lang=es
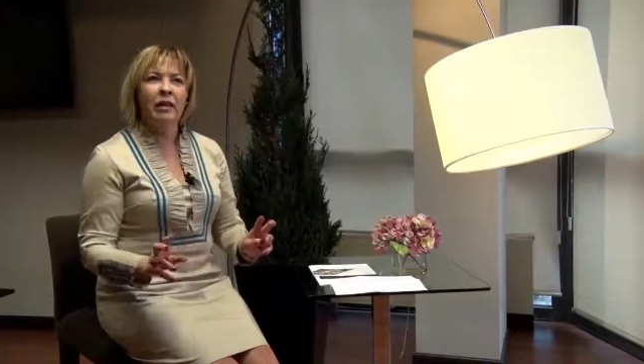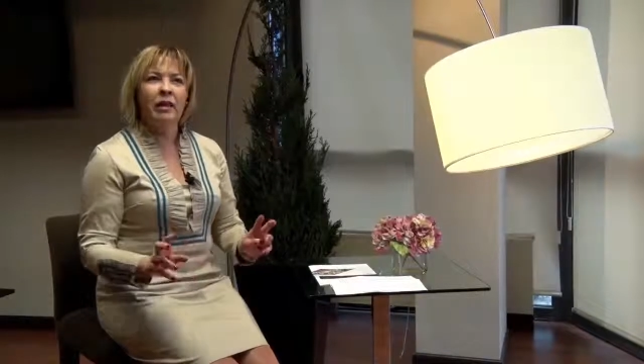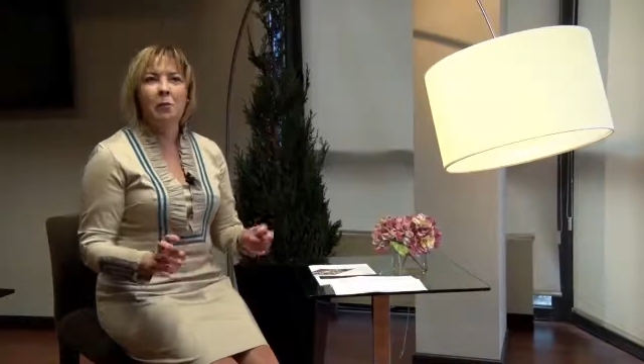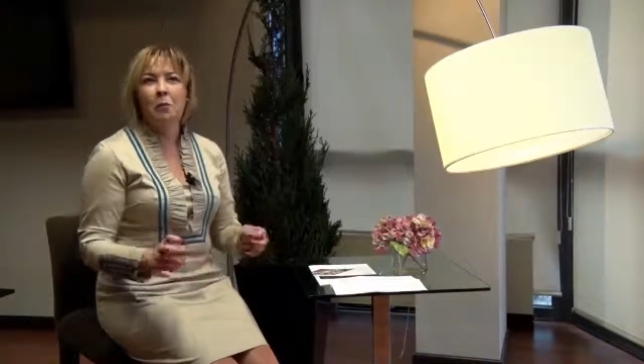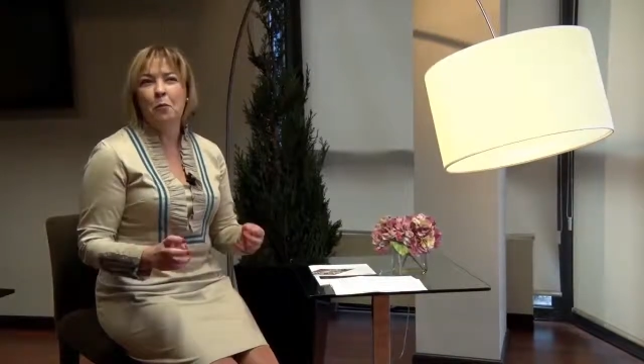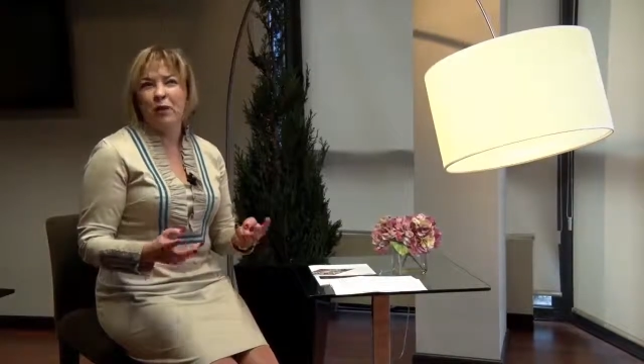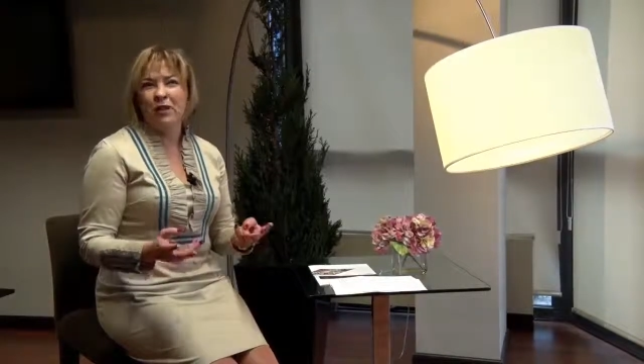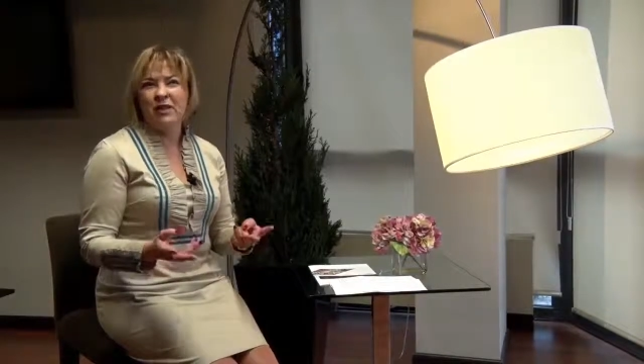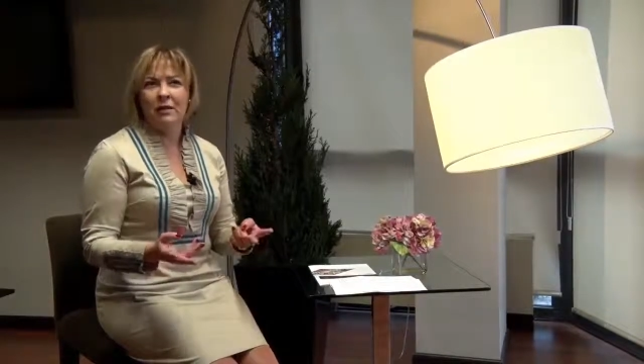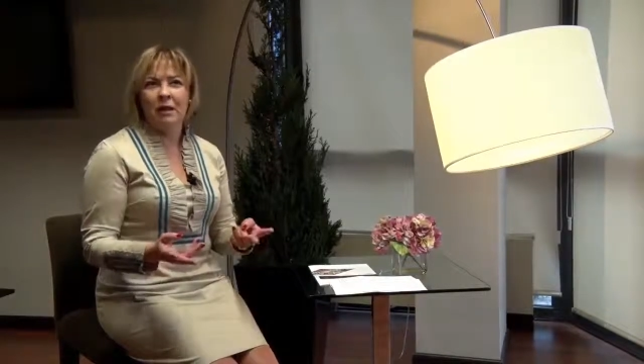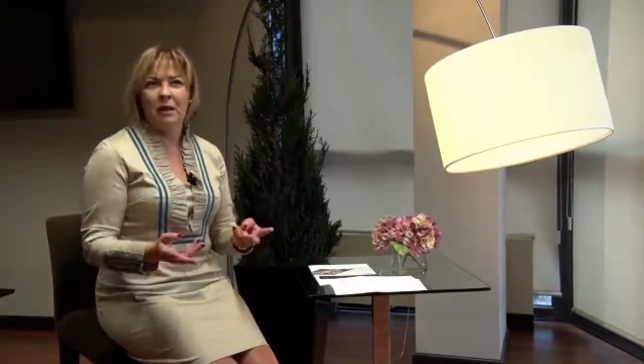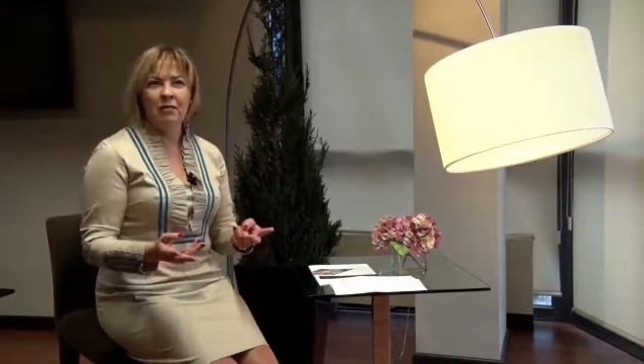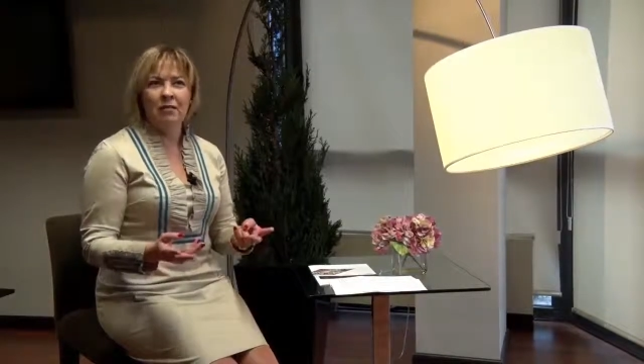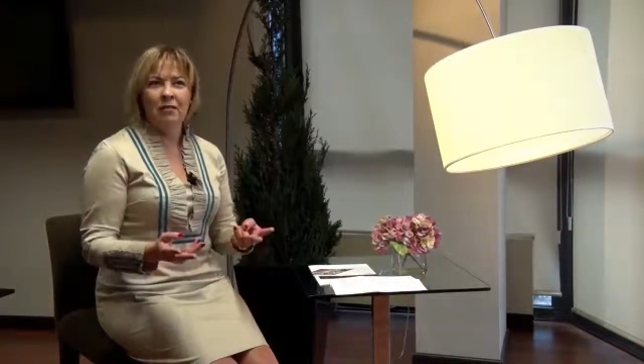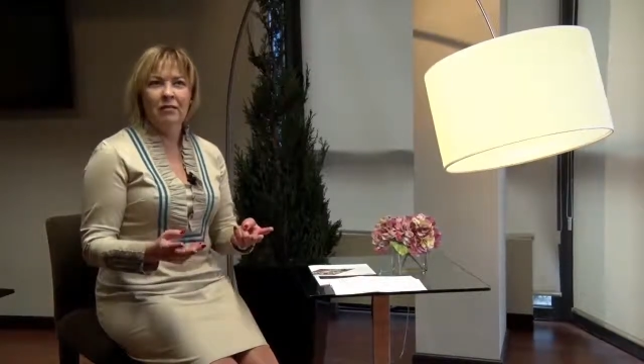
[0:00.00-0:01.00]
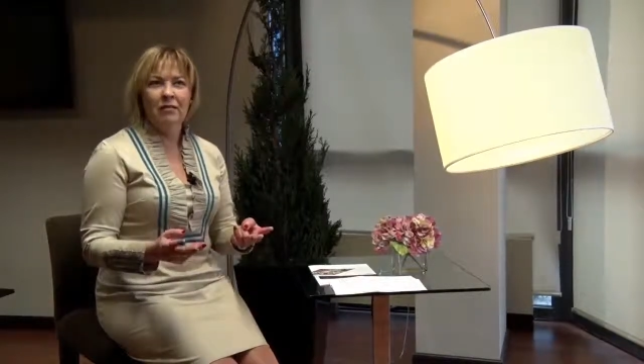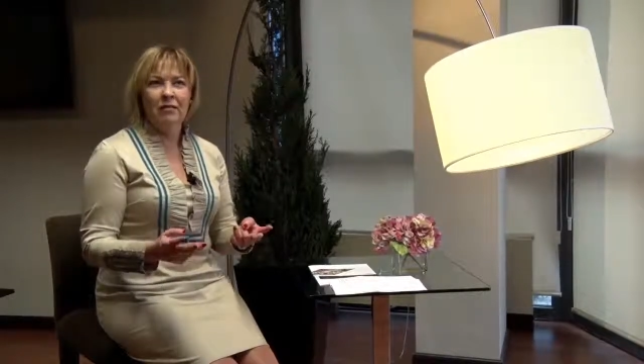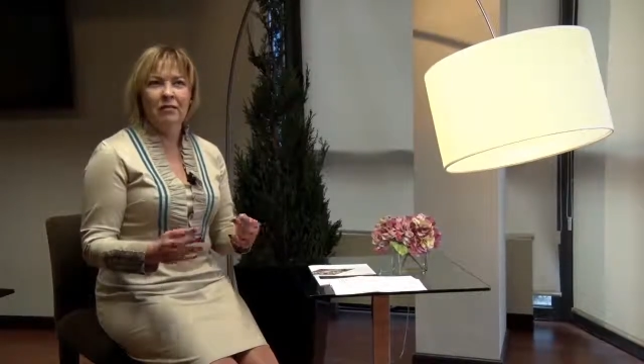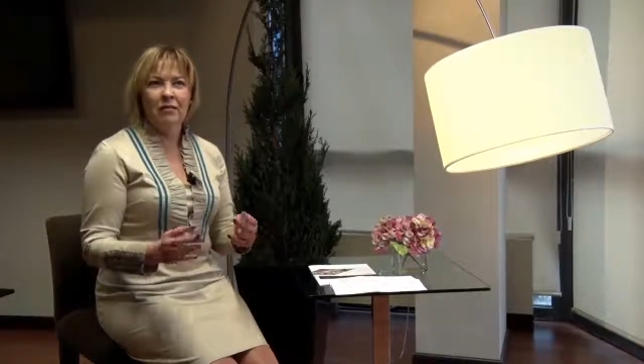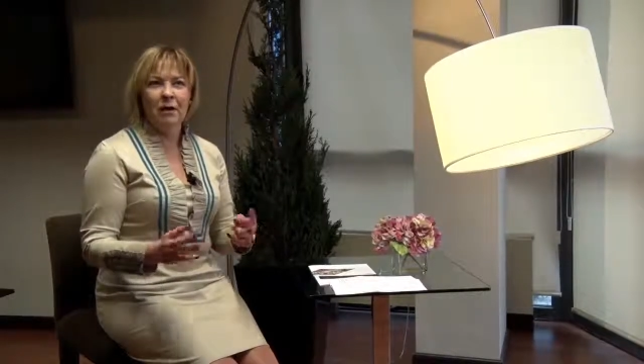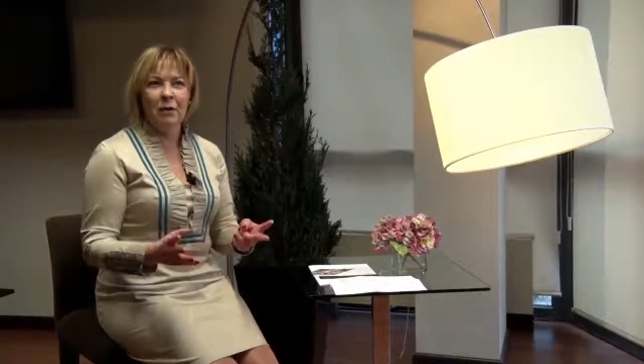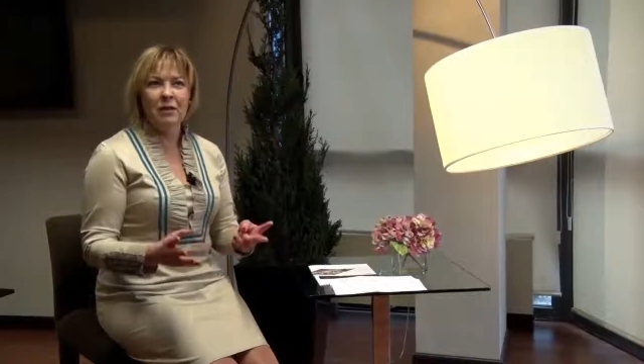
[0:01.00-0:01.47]
impuesta
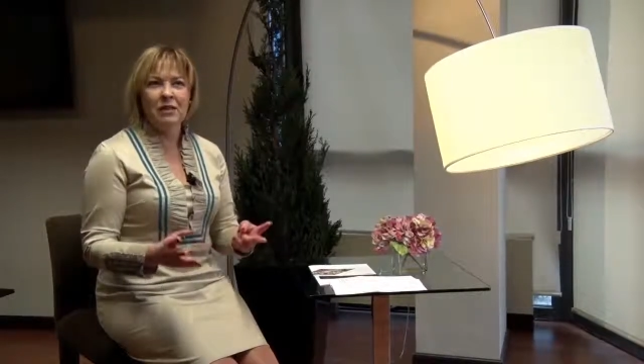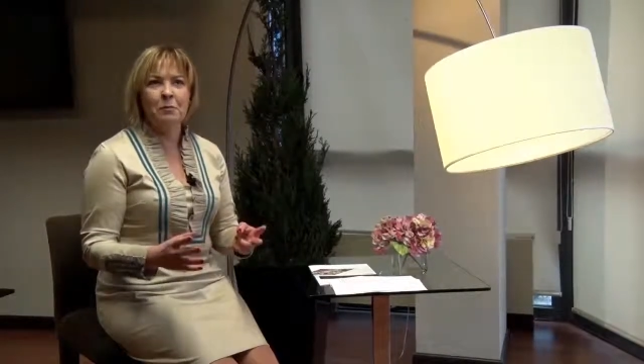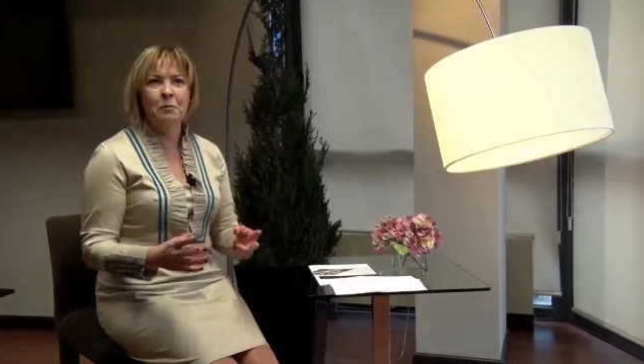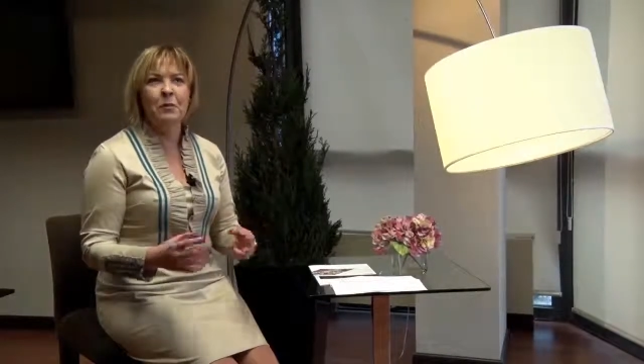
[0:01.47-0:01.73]
o algo así,